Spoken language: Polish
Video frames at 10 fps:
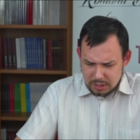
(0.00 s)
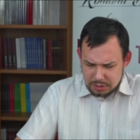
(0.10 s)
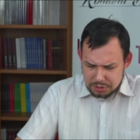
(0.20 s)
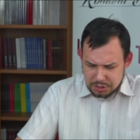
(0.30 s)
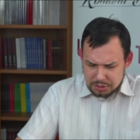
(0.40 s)

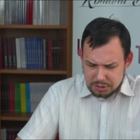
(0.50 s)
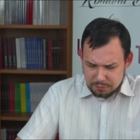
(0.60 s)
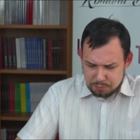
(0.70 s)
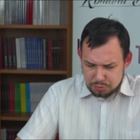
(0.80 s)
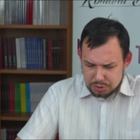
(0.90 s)

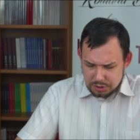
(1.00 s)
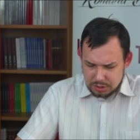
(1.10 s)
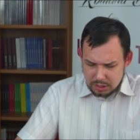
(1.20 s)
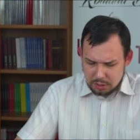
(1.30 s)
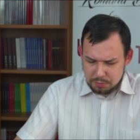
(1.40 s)
Cięcia w
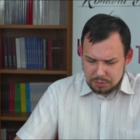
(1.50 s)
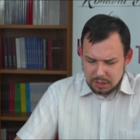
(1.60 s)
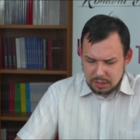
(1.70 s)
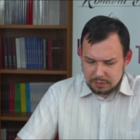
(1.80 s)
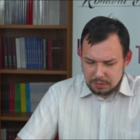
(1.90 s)
budżecie na
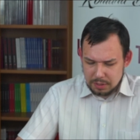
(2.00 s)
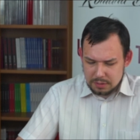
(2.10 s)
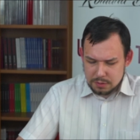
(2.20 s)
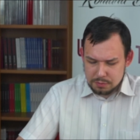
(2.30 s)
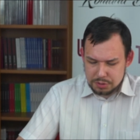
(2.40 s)
komunikację
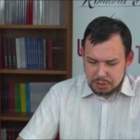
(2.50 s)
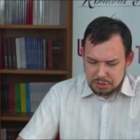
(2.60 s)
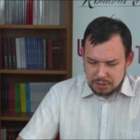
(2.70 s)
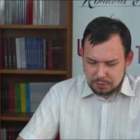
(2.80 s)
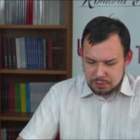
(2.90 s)
miejską,
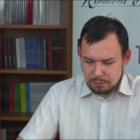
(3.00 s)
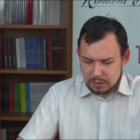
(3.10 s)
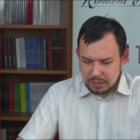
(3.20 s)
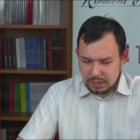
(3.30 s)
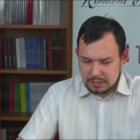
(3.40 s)
cięcia w
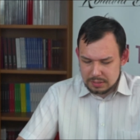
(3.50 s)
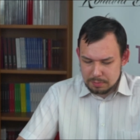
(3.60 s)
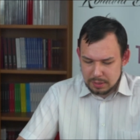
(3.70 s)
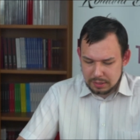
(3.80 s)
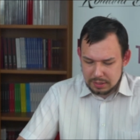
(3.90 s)
rozkładach
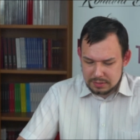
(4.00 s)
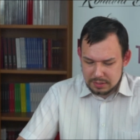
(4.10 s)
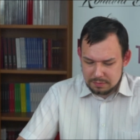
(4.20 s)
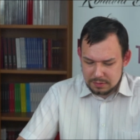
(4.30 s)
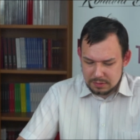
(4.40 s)
jazdy, brak
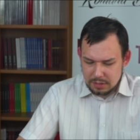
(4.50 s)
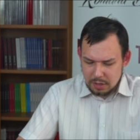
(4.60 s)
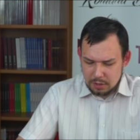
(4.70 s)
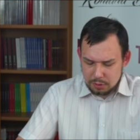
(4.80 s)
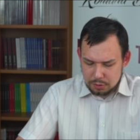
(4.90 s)
jasnej wizji
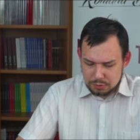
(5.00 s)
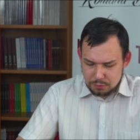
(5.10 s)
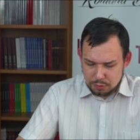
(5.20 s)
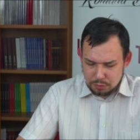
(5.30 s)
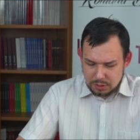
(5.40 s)

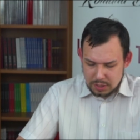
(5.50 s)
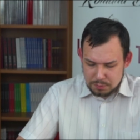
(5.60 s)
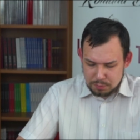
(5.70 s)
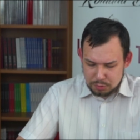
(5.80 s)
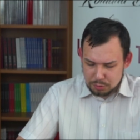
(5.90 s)
rozwoju
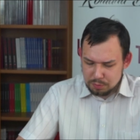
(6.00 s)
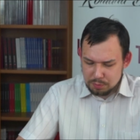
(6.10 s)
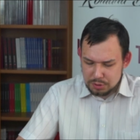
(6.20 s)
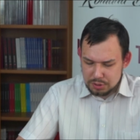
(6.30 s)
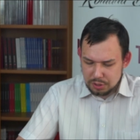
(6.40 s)
transportu
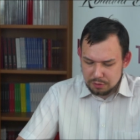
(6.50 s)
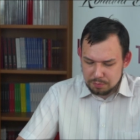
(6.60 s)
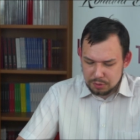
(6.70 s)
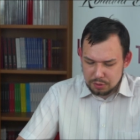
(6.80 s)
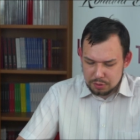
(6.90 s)
publicznego w
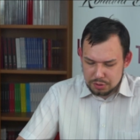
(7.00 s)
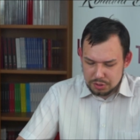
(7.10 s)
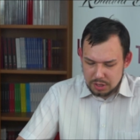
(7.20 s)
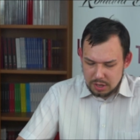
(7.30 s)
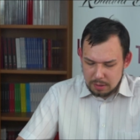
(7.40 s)

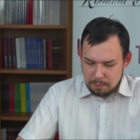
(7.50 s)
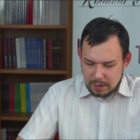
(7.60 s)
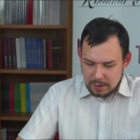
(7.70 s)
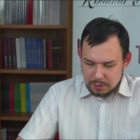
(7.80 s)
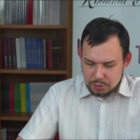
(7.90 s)
Bydgoszczy.
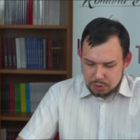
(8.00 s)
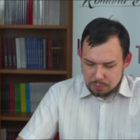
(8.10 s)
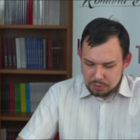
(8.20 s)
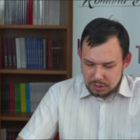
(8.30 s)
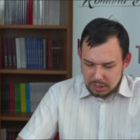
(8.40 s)
Paraliż
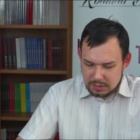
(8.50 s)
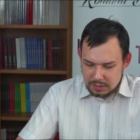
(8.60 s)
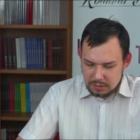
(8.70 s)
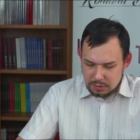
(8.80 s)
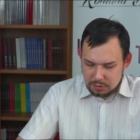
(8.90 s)

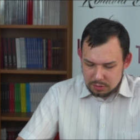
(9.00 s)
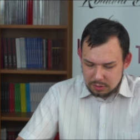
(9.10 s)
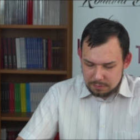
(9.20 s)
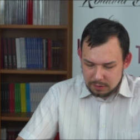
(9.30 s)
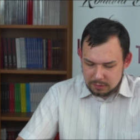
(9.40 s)
komunikacyjny
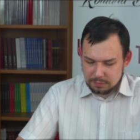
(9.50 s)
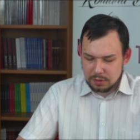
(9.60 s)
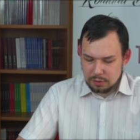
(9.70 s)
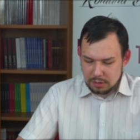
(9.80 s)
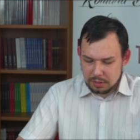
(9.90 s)
to efekt
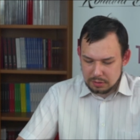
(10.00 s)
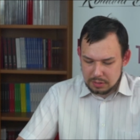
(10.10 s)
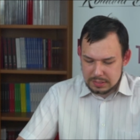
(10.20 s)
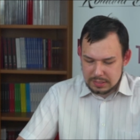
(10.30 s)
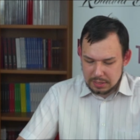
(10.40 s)

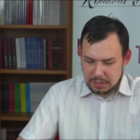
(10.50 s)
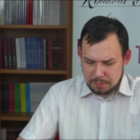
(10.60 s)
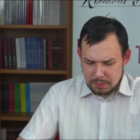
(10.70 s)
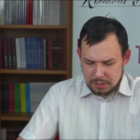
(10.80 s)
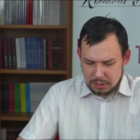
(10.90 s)
wieloletnich
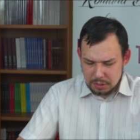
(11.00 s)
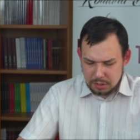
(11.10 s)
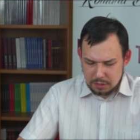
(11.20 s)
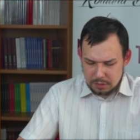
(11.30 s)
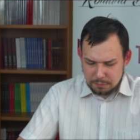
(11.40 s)
zaniedbań
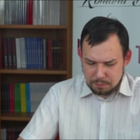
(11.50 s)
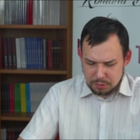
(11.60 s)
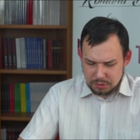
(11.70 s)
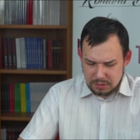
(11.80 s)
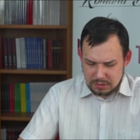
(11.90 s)
w
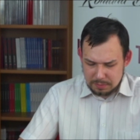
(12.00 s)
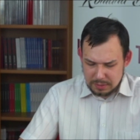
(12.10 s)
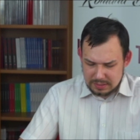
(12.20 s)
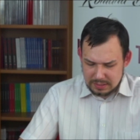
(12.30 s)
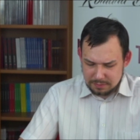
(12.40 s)
polityce
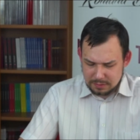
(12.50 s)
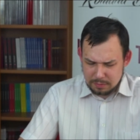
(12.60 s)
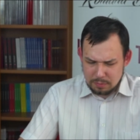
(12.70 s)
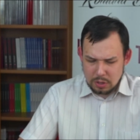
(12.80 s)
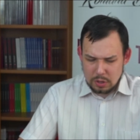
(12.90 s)
miasta w
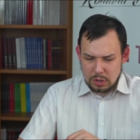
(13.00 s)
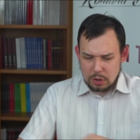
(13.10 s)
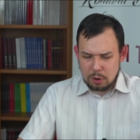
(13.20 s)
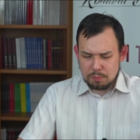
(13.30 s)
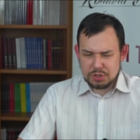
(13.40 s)
tym
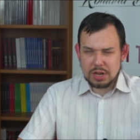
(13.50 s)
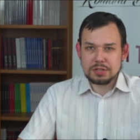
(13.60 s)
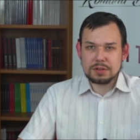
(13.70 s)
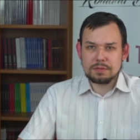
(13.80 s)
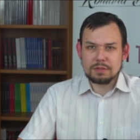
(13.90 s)

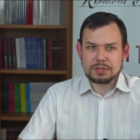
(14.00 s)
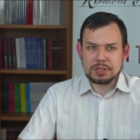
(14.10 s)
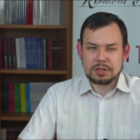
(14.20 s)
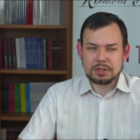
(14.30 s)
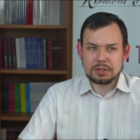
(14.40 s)
obszarze.
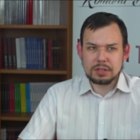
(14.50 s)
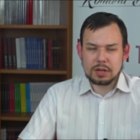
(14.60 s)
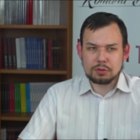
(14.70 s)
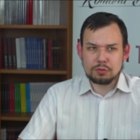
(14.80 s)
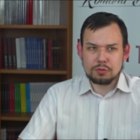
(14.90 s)
Właśnie
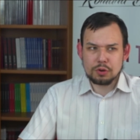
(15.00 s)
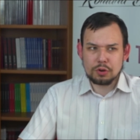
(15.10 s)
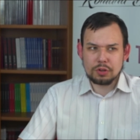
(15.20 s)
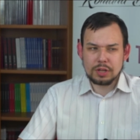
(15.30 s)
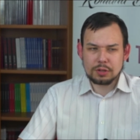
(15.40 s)
jak to,
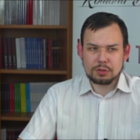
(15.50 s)
jak to